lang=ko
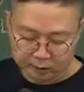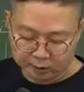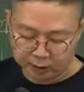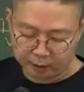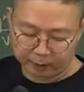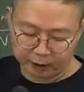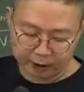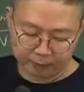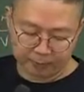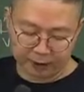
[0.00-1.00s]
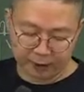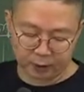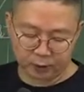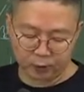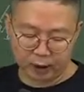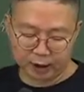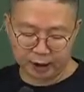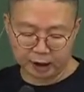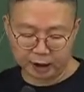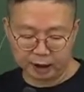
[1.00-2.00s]
그 다음에 심판 청구의
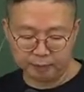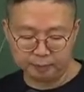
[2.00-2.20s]
제기.